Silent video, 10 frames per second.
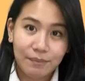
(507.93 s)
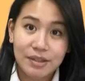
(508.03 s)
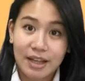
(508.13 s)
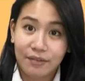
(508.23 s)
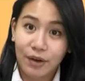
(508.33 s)

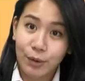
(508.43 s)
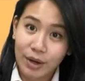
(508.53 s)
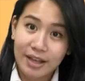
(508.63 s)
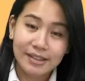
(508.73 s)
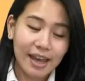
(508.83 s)
Miss Alfa
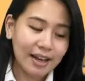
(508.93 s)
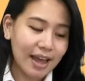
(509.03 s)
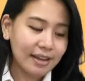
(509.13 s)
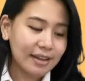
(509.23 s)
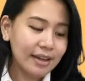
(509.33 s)
ulang sekali
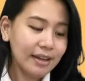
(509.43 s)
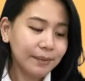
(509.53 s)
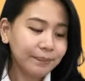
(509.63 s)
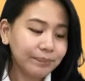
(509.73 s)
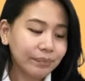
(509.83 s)
lagi,
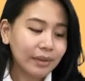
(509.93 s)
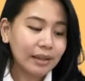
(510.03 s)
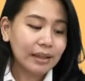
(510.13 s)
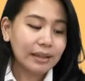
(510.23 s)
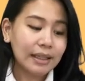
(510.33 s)

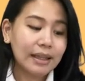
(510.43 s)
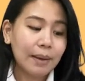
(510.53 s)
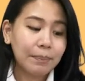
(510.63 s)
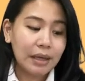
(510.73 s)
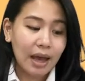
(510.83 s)

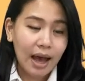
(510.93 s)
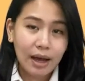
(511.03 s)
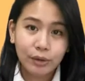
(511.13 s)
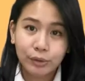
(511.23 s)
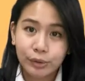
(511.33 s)
tetapi
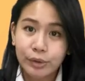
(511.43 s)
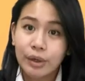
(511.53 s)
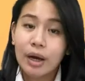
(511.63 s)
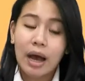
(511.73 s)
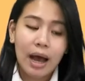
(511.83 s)

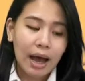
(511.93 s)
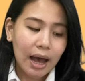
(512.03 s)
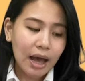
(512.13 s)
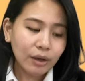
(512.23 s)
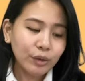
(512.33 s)
aku
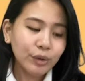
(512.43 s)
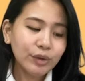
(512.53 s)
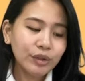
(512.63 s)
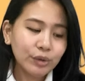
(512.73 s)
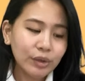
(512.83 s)

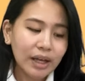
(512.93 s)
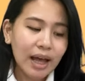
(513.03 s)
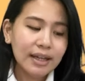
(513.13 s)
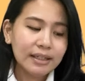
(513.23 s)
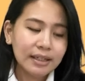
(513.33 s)
Aku
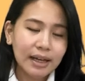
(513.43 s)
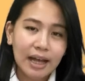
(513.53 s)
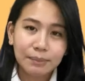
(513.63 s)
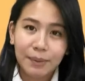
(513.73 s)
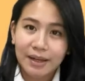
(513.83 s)
suka
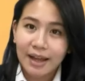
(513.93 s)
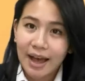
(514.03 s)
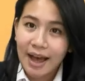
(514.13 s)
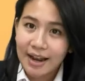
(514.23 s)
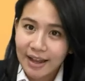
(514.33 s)
dekat pada
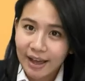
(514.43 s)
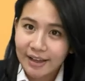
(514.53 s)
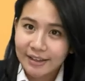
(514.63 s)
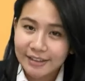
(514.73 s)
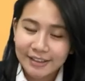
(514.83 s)
Allah.
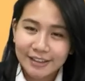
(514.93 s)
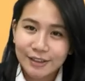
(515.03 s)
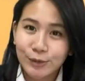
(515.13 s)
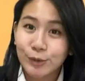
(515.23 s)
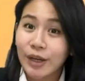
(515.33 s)

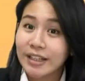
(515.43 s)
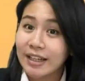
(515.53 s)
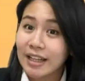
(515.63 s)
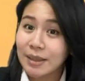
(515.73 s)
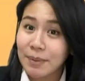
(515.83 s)
Suka
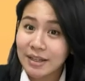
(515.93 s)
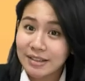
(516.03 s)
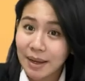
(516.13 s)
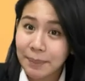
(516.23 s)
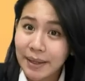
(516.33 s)
dekat kepada
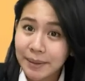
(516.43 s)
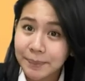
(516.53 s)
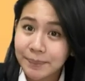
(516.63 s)
siapa?